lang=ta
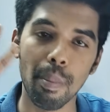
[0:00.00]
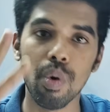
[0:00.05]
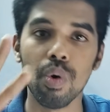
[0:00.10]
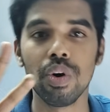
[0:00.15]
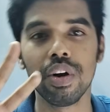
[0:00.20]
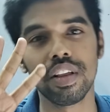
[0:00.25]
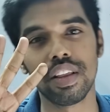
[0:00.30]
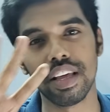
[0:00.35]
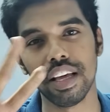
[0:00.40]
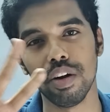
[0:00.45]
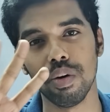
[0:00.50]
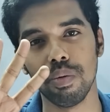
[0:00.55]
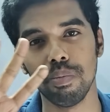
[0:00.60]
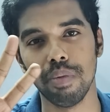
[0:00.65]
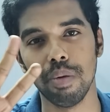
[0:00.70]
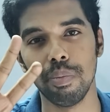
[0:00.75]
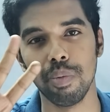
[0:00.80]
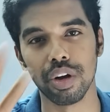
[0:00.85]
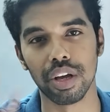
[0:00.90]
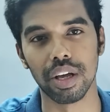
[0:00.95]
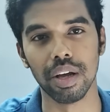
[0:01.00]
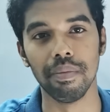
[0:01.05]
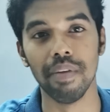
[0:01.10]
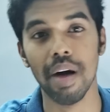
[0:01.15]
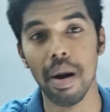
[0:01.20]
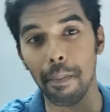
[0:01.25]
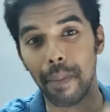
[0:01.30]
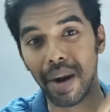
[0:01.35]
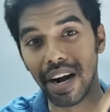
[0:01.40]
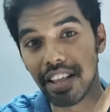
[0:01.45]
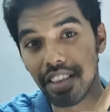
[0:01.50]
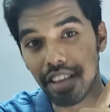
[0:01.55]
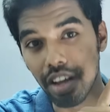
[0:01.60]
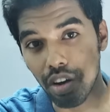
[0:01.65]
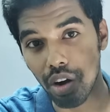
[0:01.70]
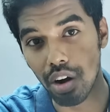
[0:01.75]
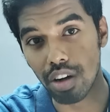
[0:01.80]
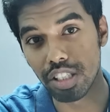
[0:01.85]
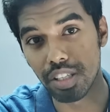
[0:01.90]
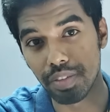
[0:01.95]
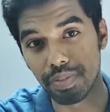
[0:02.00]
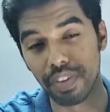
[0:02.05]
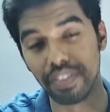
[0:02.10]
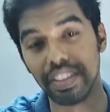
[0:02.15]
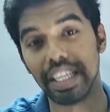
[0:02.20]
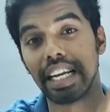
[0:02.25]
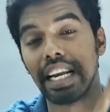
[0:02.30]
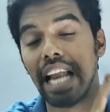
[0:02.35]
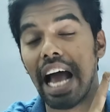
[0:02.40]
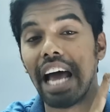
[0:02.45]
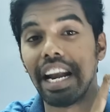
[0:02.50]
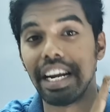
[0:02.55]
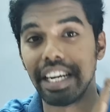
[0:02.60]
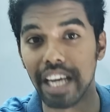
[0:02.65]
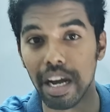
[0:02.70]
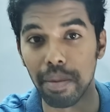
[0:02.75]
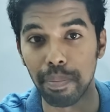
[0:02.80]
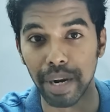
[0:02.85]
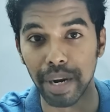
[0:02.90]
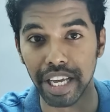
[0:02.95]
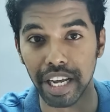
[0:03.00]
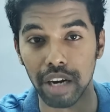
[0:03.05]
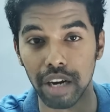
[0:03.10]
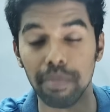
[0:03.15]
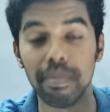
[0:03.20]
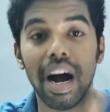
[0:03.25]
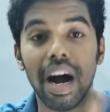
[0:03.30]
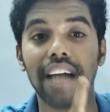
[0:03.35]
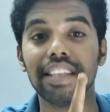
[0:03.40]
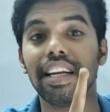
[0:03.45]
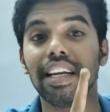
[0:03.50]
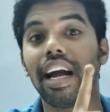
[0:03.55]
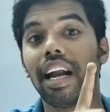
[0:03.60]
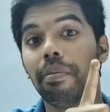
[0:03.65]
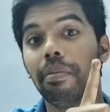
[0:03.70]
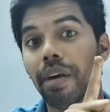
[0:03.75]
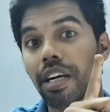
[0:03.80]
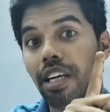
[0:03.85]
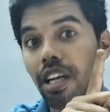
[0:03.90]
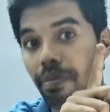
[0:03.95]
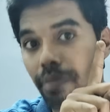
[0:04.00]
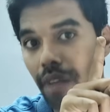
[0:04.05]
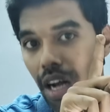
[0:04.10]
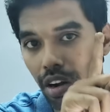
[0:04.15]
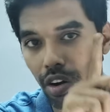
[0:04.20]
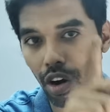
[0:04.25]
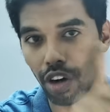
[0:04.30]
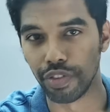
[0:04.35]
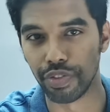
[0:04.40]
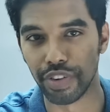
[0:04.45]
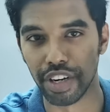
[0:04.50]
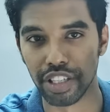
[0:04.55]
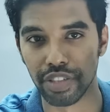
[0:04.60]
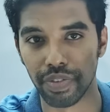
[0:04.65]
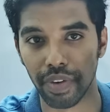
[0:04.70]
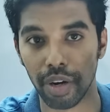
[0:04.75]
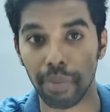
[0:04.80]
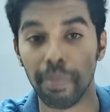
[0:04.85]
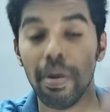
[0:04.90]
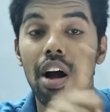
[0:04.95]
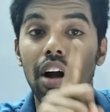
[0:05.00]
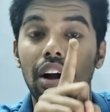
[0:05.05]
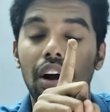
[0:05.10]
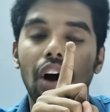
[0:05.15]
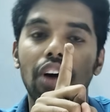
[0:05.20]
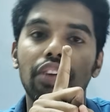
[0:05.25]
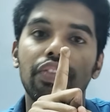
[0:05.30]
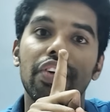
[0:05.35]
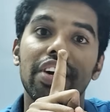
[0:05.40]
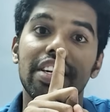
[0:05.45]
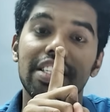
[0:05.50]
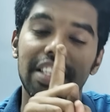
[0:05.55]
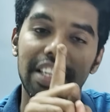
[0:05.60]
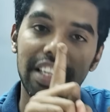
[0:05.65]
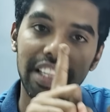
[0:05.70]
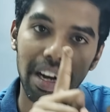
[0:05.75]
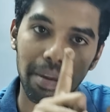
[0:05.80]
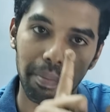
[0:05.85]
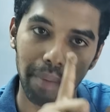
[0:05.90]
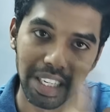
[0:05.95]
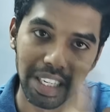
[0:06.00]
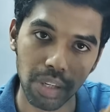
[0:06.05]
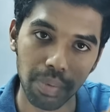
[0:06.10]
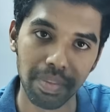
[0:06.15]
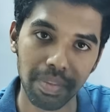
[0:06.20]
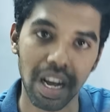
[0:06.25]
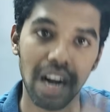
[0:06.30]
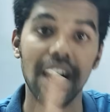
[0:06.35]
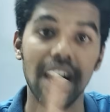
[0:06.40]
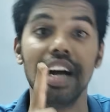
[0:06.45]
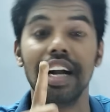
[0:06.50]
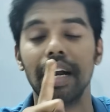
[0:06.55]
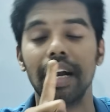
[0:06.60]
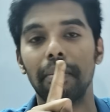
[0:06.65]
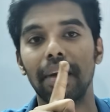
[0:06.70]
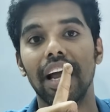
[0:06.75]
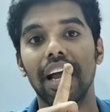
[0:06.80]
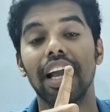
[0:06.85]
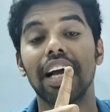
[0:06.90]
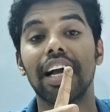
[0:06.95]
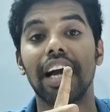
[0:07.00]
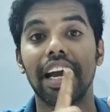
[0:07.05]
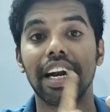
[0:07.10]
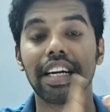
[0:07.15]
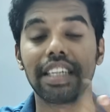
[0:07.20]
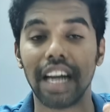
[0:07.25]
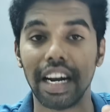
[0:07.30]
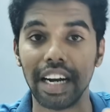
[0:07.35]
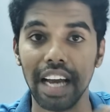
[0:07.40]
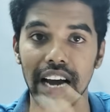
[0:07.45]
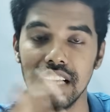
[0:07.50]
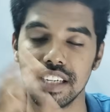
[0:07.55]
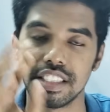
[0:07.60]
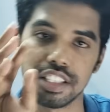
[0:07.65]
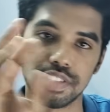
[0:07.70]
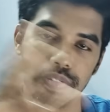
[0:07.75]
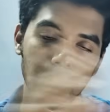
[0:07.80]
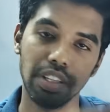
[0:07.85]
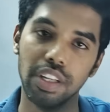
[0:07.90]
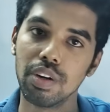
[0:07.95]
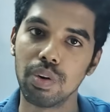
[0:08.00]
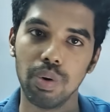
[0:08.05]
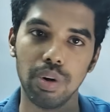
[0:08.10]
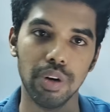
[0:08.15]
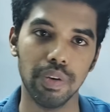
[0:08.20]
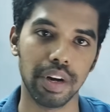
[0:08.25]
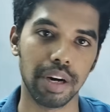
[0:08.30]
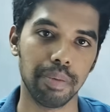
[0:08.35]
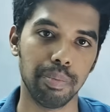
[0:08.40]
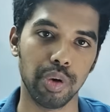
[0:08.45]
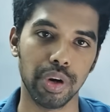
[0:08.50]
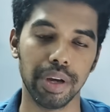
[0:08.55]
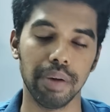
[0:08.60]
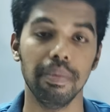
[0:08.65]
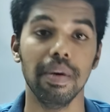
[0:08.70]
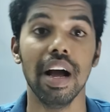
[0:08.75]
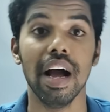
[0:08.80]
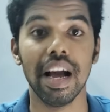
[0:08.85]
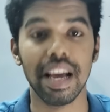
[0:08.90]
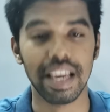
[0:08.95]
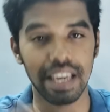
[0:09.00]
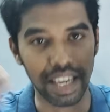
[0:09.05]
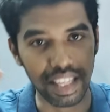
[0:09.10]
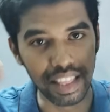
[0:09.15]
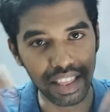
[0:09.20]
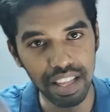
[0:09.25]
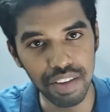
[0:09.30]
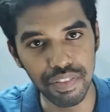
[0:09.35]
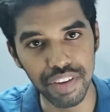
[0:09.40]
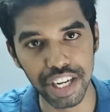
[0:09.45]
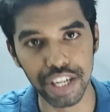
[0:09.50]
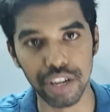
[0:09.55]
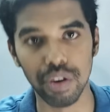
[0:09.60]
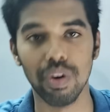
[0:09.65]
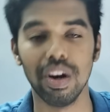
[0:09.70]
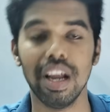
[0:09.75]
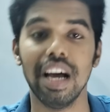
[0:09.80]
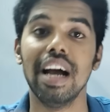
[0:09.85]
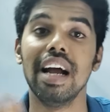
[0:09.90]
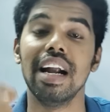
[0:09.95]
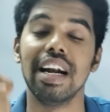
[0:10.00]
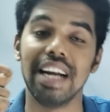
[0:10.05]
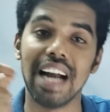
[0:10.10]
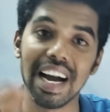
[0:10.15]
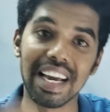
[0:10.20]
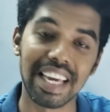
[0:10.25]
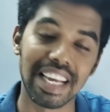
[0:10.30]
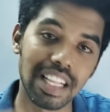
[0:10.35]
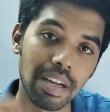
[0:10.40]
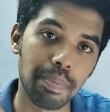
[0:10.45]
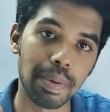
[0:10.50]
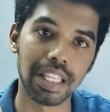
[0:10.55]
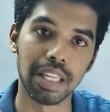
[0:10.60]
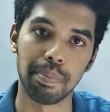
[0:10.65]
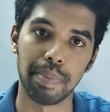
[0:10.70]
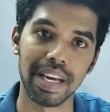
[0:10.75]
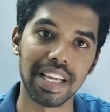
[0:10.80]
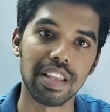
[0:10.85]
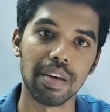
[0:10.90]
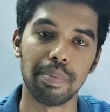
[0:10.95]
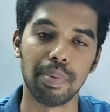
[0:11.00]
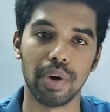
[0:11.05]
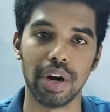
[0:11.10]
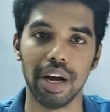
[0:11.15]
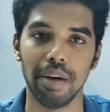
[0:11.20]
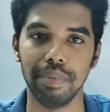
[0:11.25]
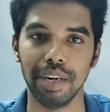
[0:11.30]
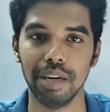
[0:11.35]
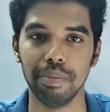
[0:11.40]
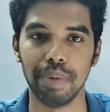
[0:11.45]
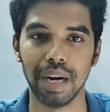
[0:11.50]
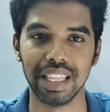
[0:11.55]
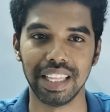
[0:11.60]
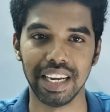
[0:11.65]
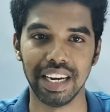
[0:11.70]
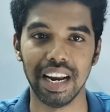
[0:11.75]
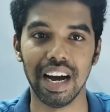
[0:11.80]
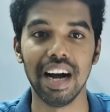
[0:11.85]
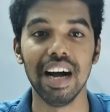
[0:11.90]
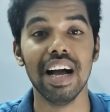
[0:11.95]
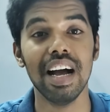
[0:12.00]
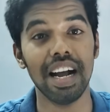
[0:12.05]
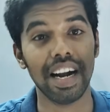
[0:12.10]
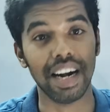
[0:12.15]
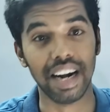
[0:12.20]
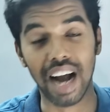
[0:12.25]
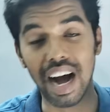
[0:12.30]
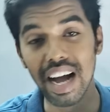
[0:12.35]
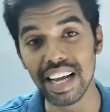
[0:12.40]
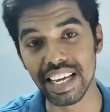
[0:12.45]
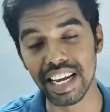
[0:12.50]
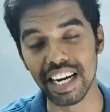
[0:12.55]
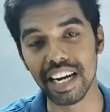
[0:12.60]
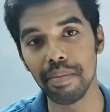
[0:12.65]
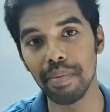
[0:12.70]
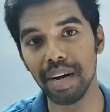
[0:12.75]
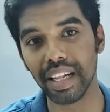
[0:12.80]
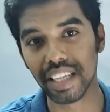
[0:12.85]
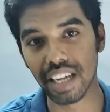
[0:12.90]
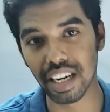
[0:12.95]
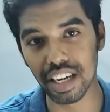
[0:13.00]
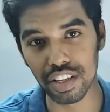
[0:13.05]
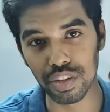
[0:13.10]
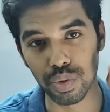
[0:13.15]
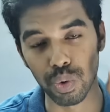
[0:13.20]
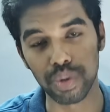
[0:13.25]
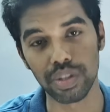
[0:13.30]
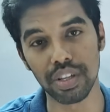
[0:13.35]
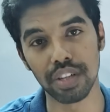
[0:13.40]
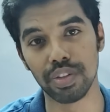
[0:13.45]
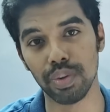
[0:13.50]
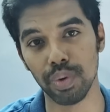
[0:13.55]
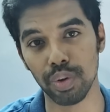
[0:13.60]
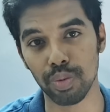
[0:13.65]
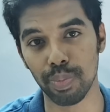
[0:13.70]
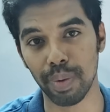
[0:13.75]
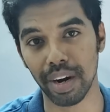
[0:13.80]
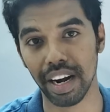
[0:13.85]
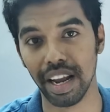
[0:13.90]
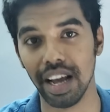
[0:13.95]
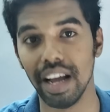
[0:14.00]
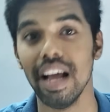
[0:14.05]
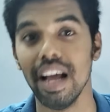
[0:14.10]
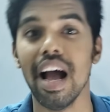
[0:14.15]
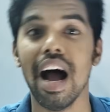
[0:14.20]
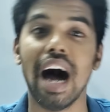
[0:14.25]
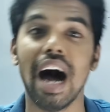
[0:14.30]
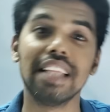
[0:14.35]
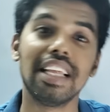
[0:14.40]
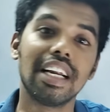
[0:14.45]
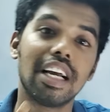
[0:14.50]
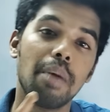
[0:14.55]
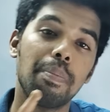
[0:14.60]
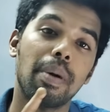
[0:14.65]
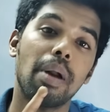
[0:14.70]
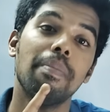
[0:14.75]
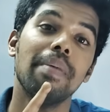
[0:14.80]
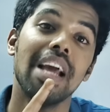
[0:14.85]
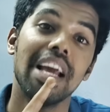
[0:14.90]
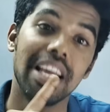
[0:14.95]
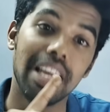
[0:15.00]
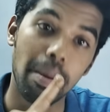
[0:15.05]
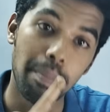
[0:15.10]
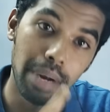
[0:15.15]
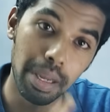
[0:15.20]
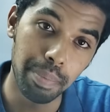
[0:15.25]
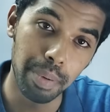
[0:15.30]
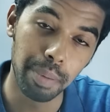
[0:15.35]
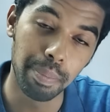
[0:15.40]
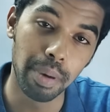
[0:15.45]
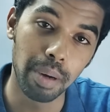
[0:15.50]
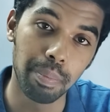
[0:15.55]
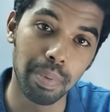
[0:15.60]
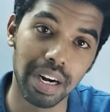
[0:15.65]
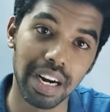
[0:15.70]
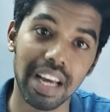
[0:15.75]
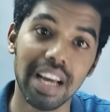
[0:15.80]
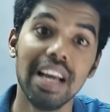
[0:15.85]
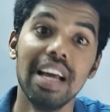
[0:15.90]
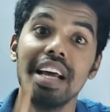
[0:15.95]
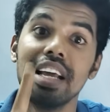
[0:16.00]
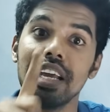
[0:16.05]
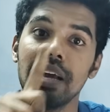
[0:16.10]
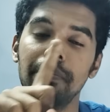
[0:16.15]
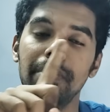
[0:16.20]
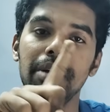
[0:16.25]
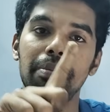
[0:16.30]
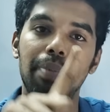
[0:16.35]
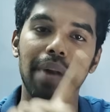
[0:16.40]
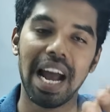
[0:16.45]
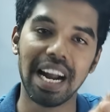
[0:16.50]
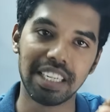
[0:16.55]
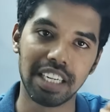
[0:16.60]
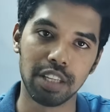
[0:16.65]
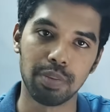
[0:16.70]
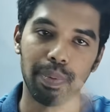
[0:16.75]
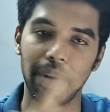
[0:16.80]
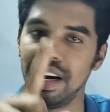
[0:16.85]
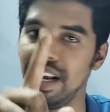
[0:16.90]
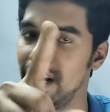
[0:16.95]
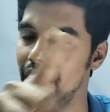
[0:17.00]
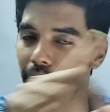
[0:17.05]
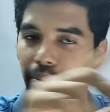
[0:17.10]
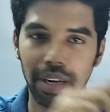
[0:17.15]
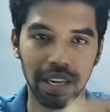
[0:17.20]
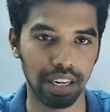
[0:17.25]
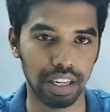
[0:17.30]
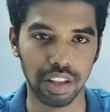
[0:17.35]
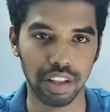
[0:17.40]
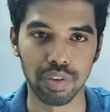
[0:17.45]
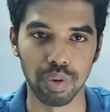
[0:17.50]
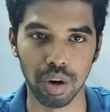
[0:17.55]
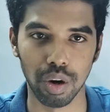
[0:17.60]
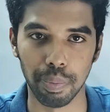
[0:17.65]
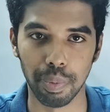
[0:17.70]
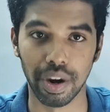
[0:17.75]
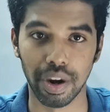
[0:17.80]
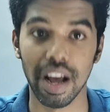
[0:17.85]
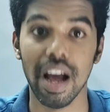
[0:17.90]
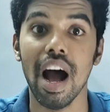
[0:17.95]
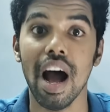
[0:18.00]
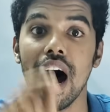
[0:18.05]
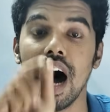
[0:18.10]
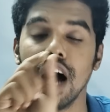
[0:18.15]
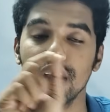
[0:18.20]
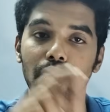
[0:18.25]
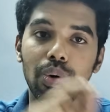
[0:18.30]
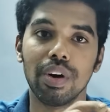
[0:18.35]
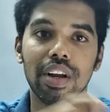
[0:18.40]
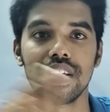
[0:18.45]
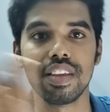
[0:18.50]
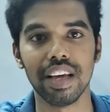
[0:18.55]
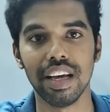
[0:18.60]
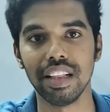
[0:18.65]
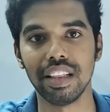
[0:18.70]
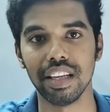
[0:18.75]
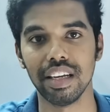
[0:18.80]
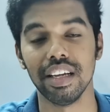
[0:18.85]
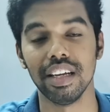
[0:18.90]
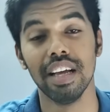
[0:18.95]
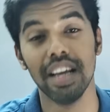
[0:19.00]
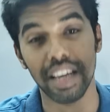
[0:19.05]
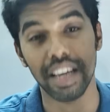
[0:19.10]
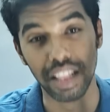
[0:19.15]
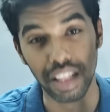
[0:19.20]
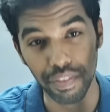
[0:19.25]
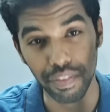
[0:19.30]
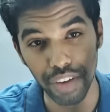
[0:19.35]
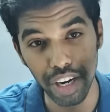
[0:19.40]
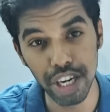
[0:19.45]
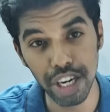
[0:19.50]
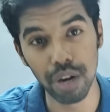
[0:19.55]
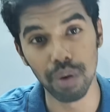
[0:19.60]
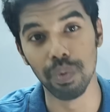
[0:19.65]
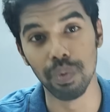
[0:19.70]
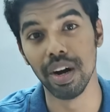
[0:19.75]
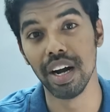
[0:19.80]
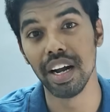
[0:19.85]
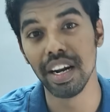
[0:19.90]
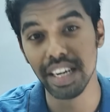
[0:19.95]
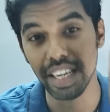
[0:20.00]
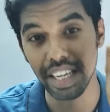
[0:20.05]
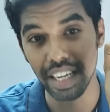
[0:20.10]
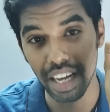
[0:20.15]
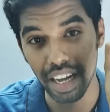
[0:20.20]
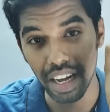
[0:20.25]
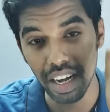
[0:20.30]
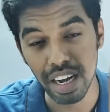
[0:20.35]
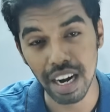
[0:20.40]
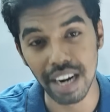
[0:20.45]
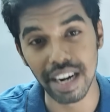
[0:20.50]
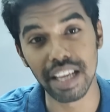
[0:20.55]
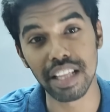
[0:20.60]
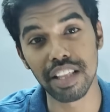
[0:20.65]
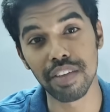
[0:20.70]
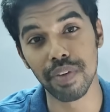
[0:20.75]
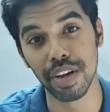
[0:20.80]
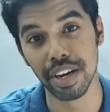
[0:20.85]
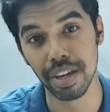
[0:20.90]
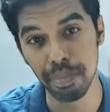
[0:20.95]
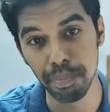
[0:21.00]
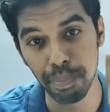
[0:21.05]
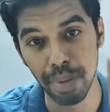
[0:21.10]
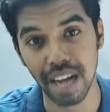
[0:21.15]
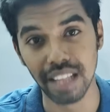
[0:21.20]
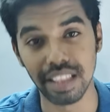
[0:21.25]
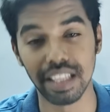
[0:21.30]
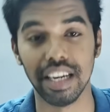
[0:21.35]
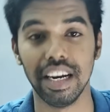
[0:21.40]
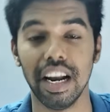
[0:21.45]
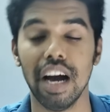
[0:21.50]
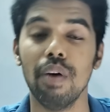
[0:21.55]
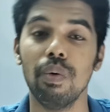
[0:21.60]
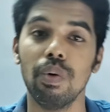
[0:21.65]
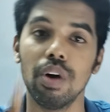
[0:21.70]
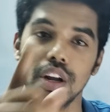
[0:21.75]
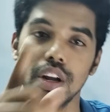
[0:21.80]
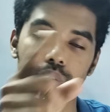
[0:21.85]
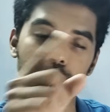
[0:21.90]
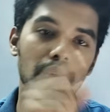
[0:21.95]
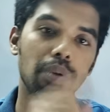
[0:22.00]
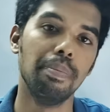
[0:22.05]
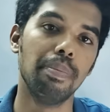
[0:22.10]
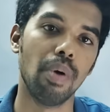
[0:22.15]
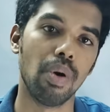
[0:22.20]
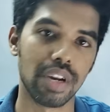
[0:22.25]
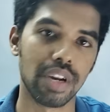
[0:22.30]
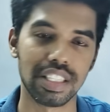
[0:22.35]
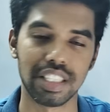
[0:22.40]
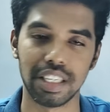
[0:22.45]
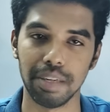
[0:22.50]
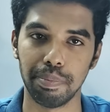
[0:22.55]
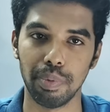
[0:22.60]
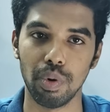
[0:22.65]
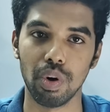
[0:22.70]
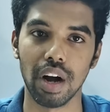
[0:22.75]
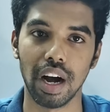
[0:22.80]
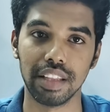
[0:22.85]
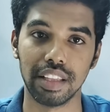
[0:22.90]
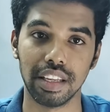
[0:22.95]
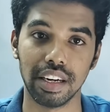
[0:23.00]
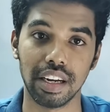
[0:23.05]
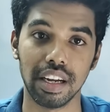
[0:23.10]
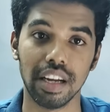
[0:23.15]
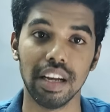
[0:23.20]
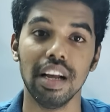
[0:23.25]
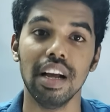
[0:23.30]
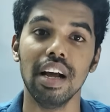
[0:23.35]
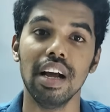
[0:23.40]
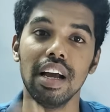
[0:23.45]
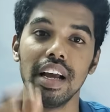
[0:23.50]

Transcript: மூணு சி ரொம்ப முக்கியம் படித்த கான்செப்ட்ஸ் வந்து கிளாரிட்டியாக படிக்கணும் அதனால மட்டும்தான் கான்ஃபிடன்ஸ் வரும் கான்ஃபிடன்ஸ் இருந்தால் மட்டும்தான் நம்மளால் கரெக்டான ஆன்சர்ஸ் வந்து கொண்டு வர முடியும் இந்த வீடியோவில் நான் எதை பற்றி பேச போகிறேன் அப்படின்னு பார்த்தீங்கன்னா நான் என்ன மாதிரியான சோர்சஸ் யூஸ் பண்ணேன் அதுக்கப்புறம் எப்படி ப்ரிப்பேர் பண்ணேன் எப்படி ப்ராக்டிஸ் பண்ணேன் அப்படின்றத சொல்ல போகிறேன் அதோட சேர்த்து இந்த வீடியோவை நீங்கள் கடைசி வரையும் பார்த்தீங்கன்னா உங்களுக்கு ஒரு போனஸ் டிப்பும் காத்திருக்கு